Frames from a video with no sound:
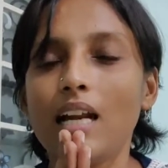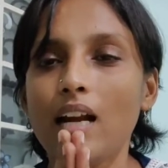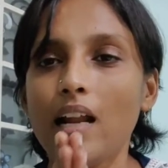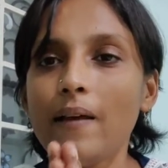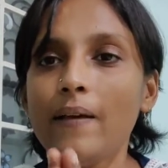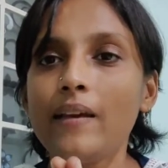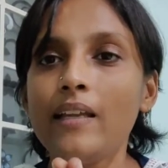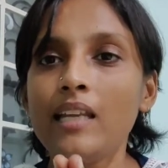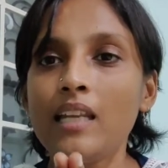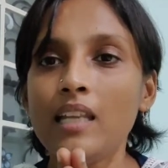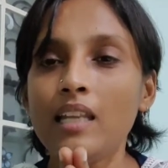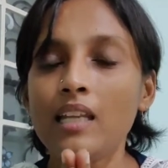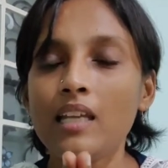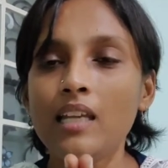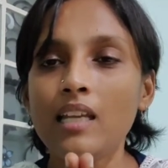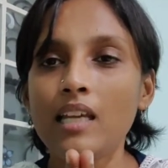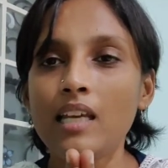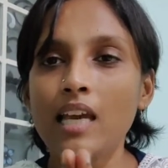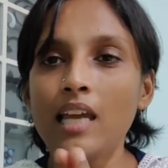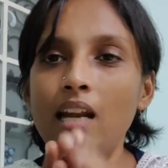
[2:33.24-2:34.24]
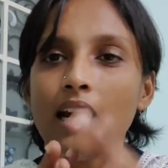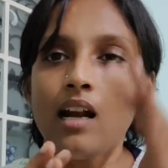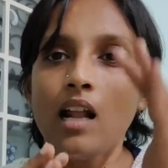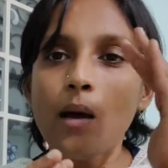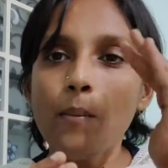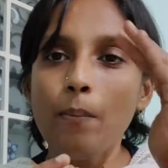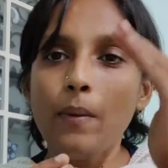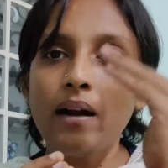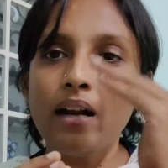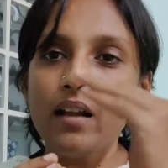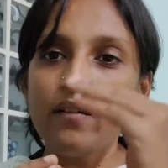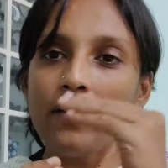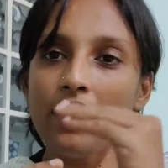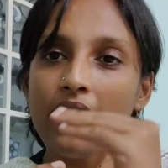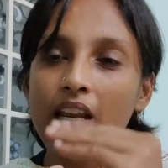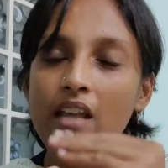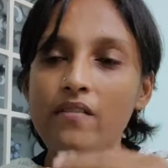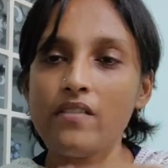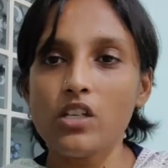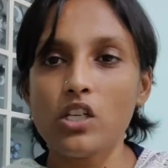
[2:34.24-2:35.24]
இல்லைனா இன்னைக்கு என்னெல்லாம் பண்ண
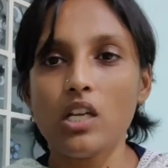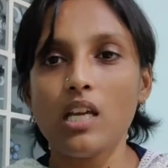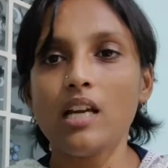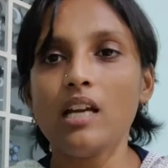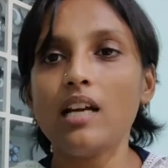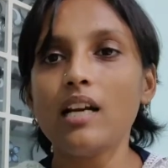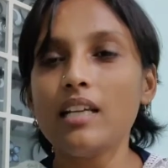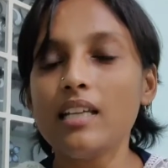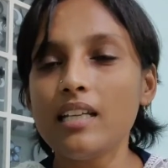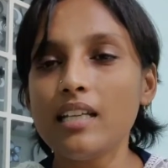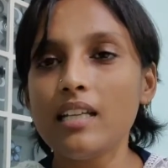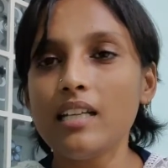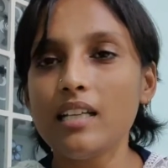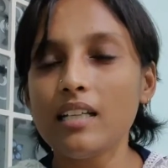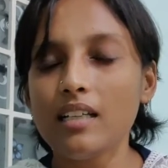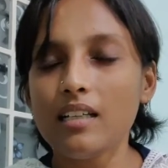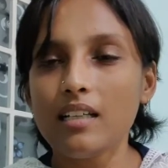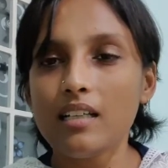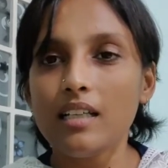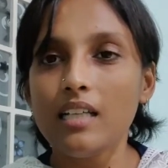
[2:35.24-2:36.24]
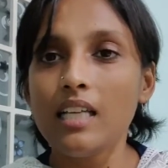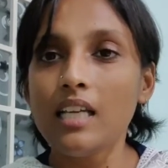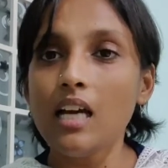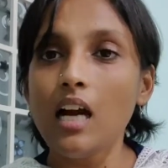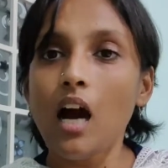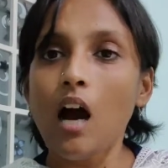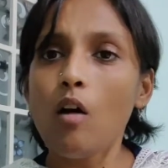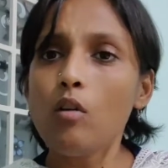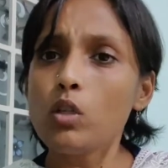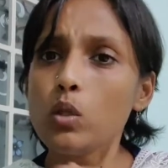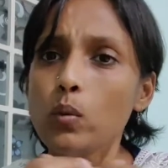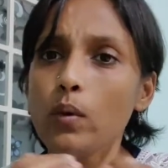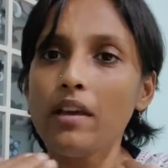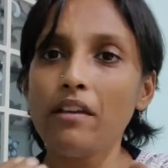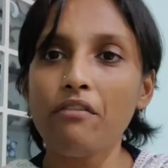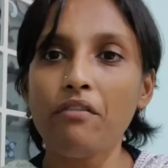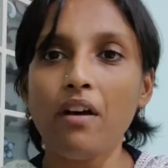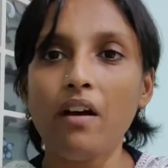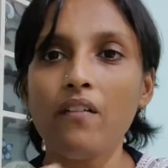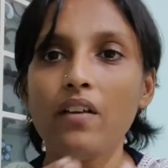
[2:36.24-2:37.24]
வேண்டிய விஷயங்கள் இருக்கு நீங்க ஹவுஸ்
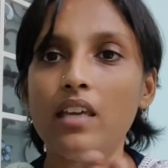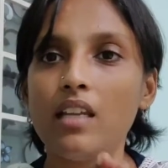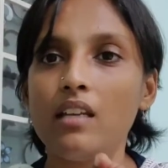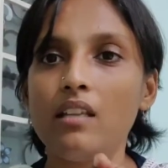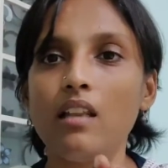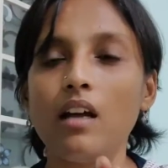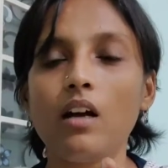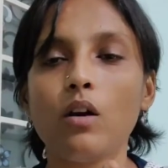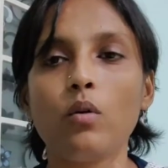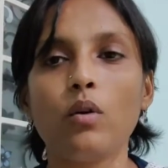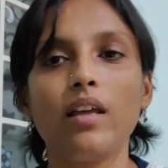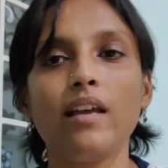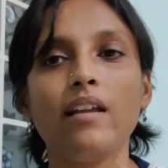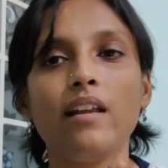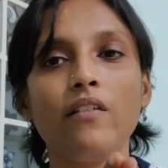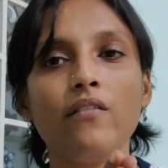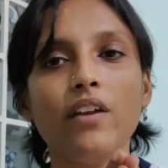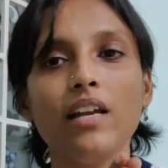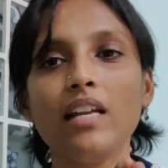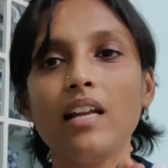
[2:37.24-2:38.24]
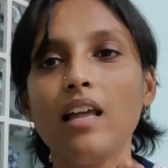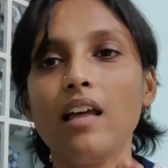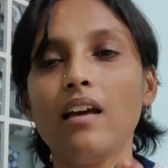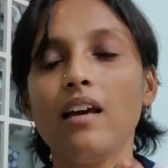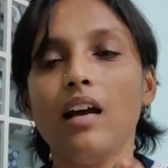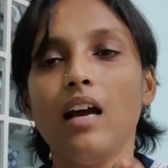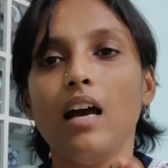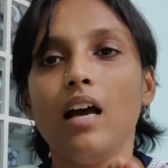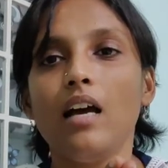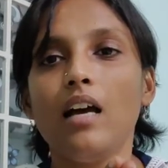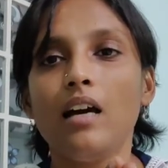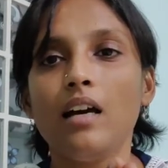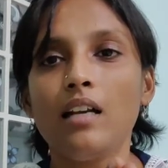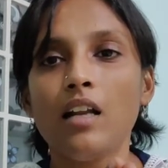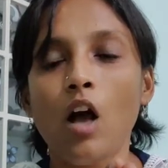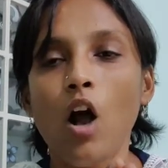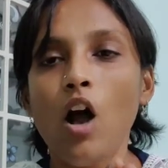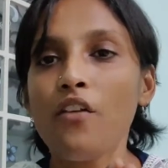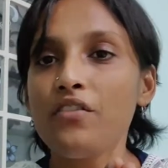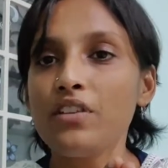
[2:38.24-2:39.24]
ஒய்ஃபாவே இருந்தா கூட இல்ல வீட்டுல
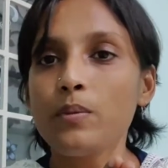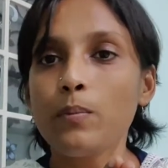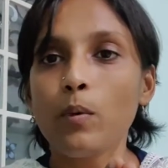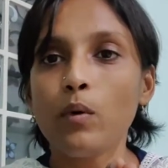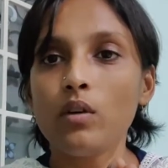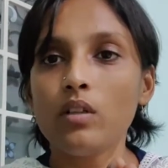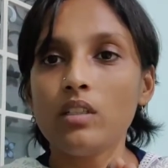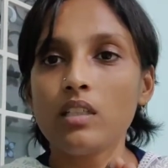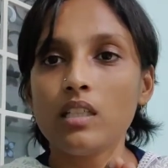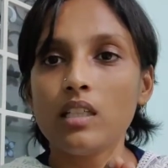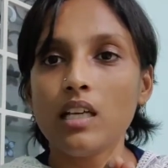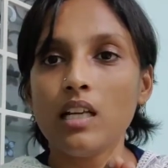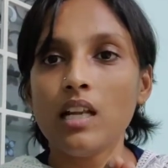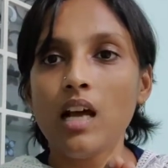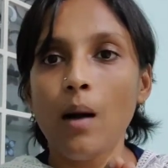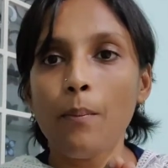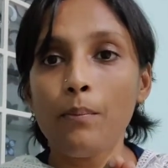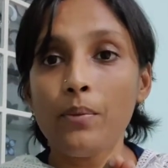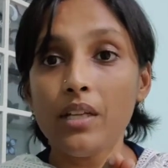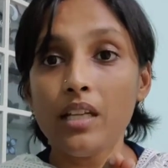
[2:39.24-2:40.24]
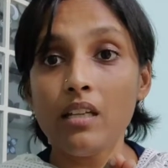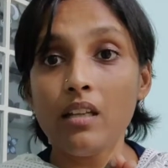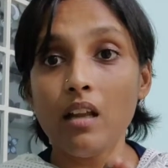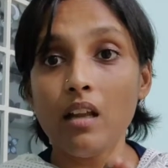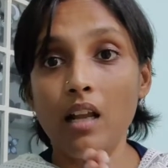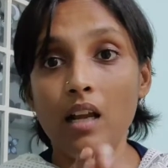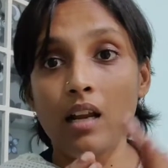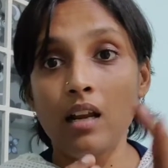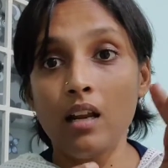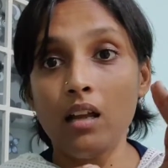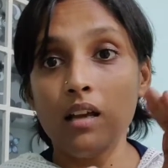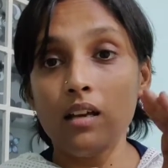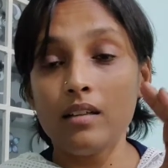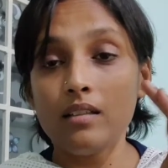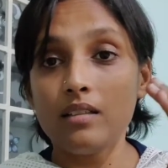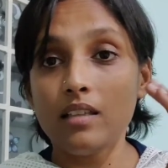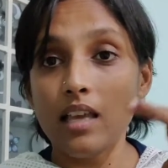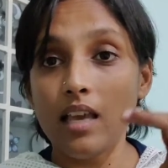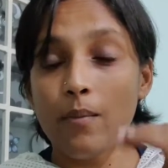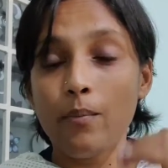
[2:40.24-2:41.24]
நான் ஆஃபீஸ் போறதுக்கு இல்லை அப்படி இருந்தா நான் என்ன
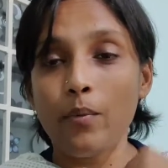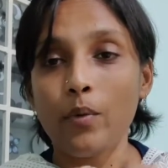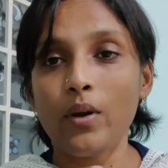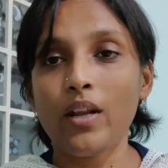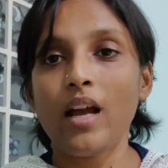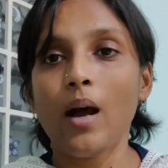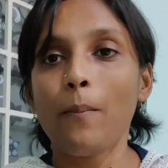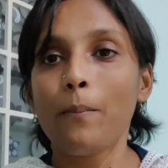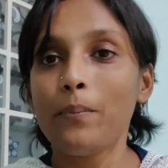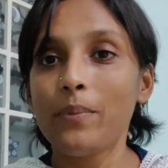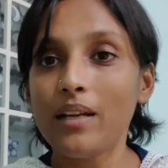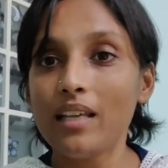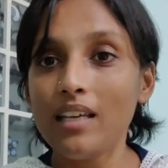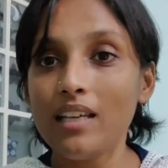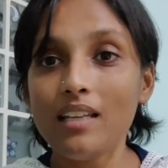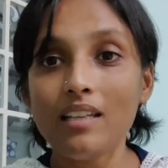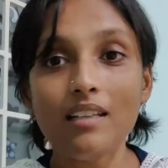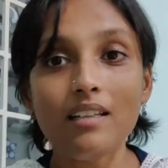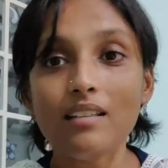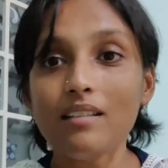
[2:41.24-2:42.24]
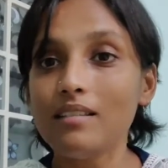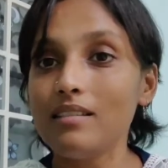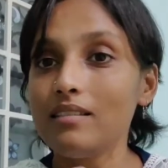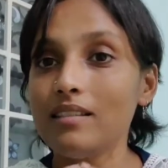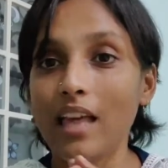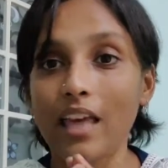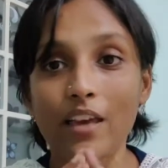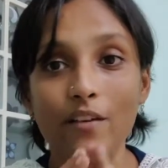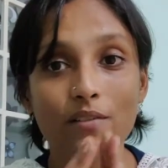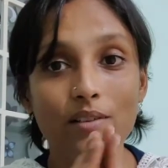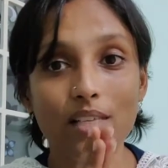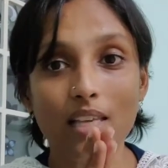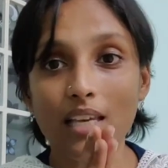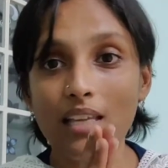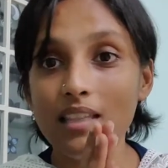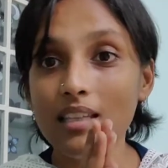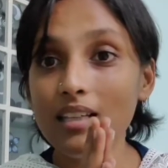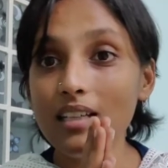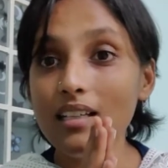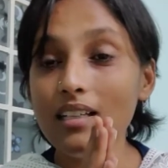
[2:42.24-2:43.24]
செய்ய போறேன் அப்படின்னு தயவு
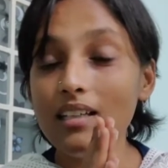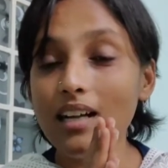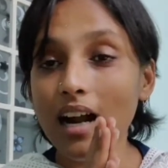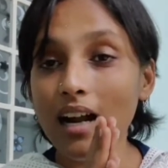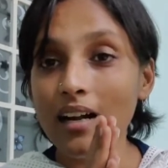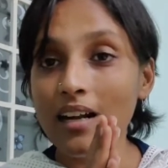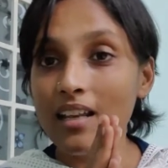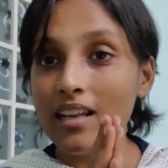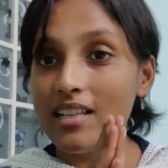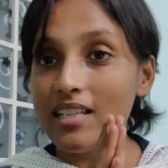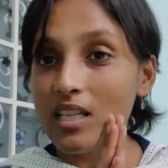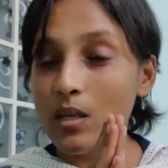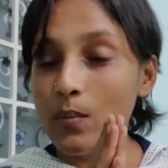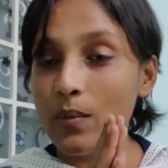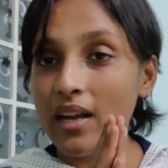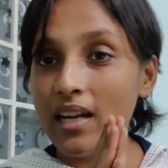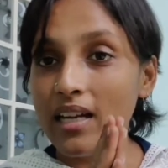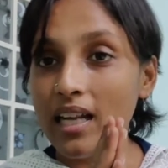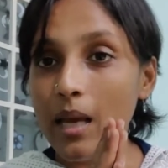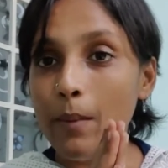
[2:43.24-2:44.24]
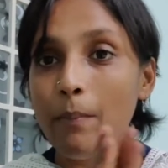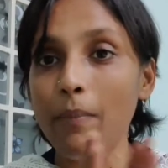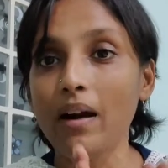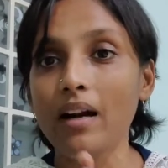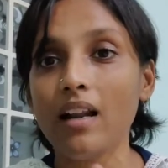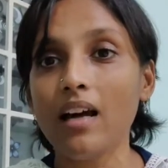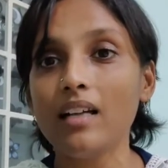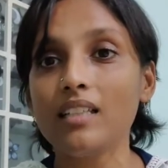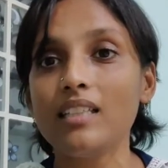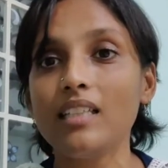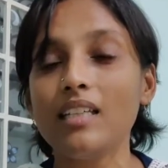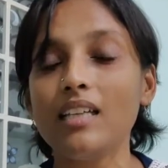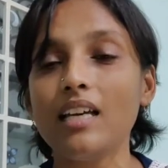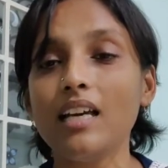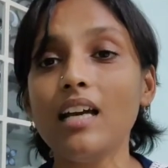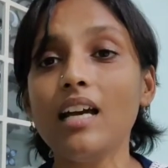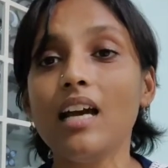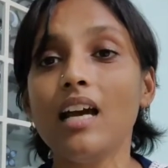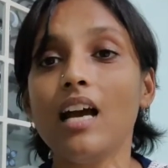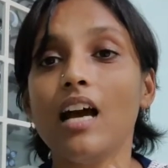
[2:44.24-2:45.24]
செய்து அண்டர் எஸ்டிமேட்டே
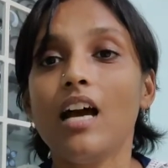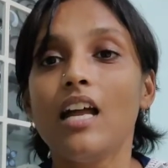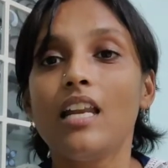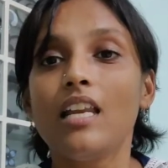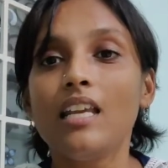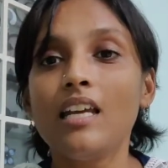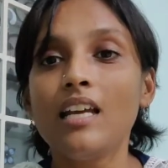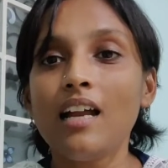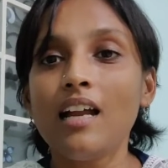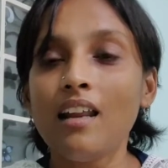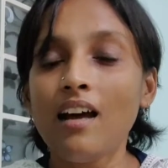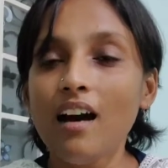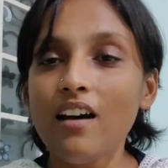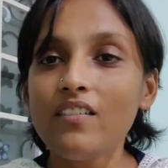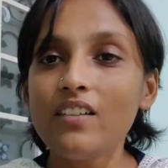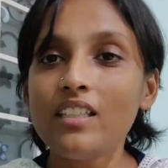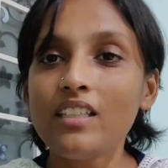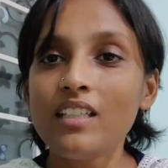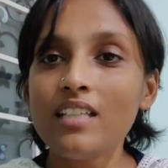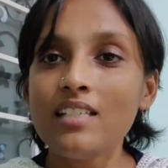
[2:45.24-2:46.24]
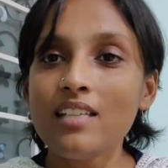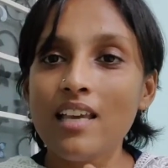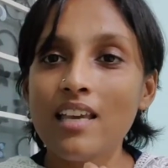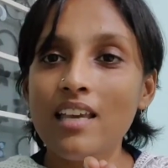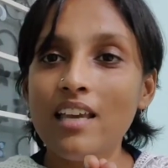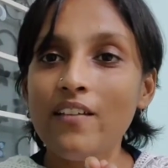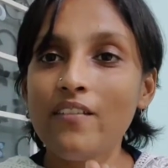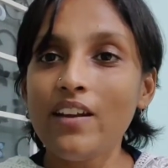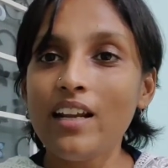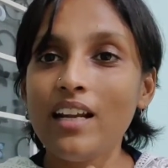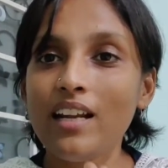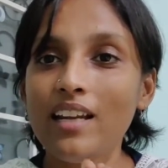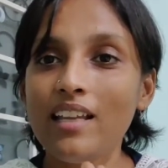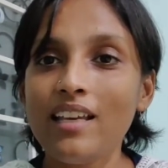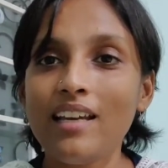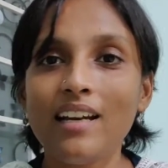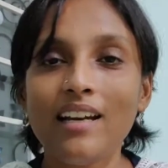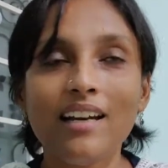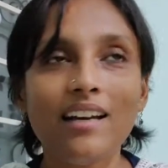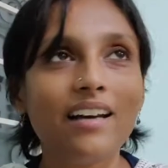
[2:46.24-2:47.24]
பண்ணாதீங்க நீங்கள்லாம் வந்து செய்ய
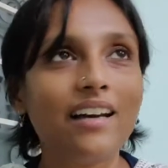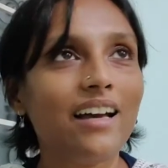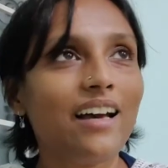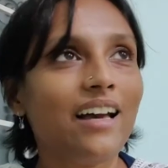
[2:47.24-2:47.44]
வேண்டிய